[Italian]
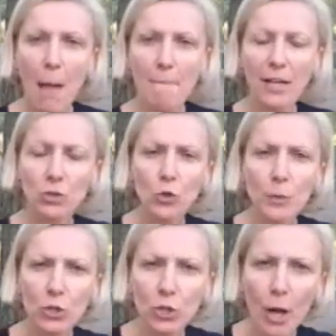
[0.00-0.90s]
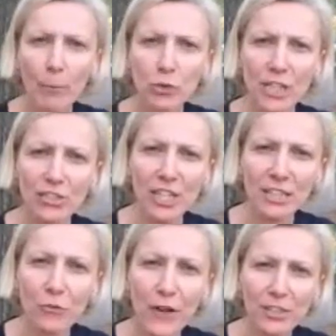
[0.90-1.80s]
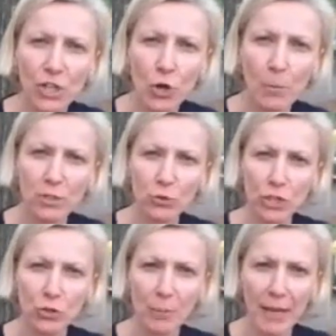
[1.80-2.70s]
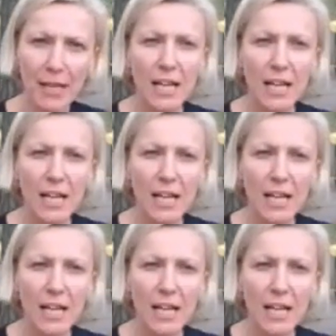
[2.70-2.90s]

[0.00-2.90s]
ma subito dopo stracciata in faccia come è successo a me,